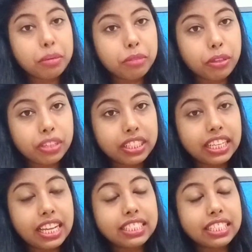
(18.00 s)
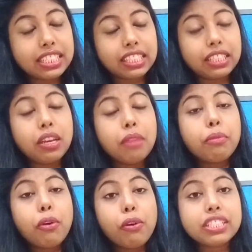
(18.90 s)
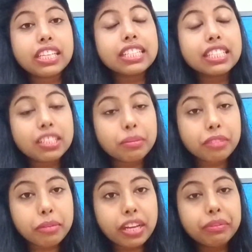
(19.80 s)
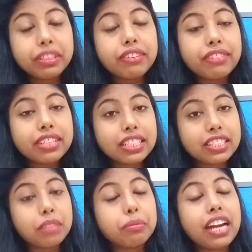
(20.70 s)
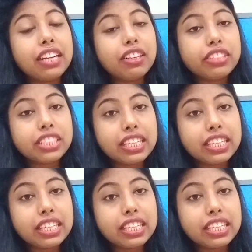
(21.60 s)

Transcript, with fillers: लोगों ने देखा जैसे कि बहुत सारे सिस्टम के बारे में नर्वस सिस्टम कार्डियोलॉजिकल